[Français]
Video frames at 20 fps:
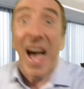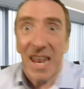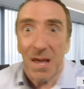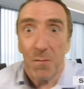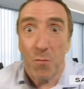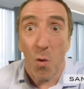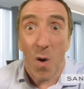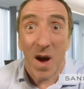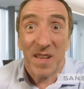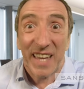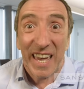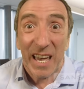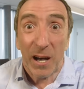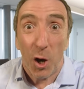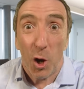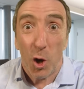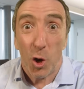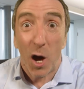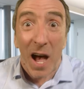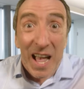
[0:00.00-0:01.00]
À la moindre
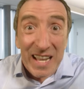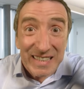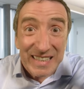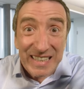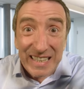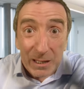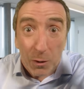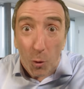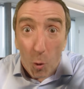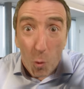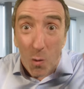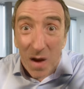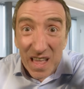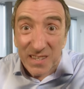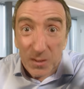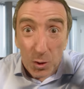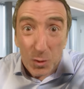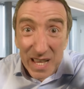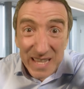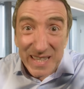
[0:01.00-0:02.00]
erreur, tirons la
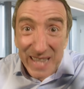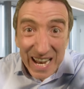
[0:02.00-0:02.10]
sonnette